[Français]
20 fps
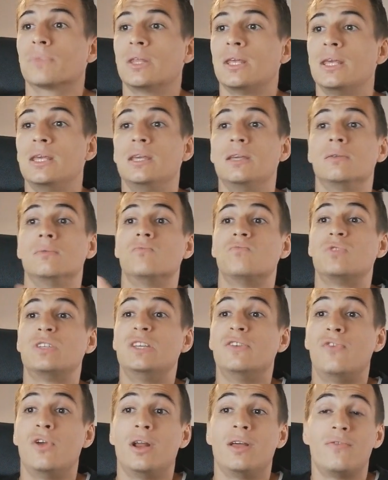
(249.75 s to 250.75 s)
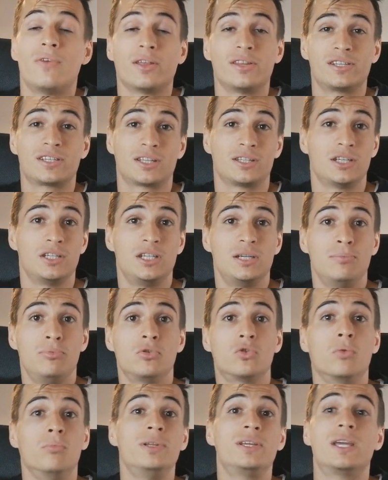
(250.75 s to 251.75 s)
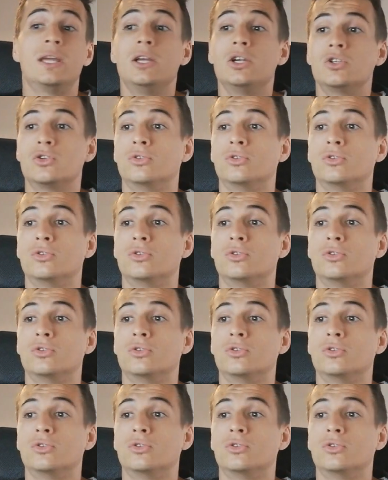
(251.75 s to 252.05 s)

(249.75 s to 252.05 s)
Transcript: Et s'ils veulent aller vers des stratégies plus compliquées,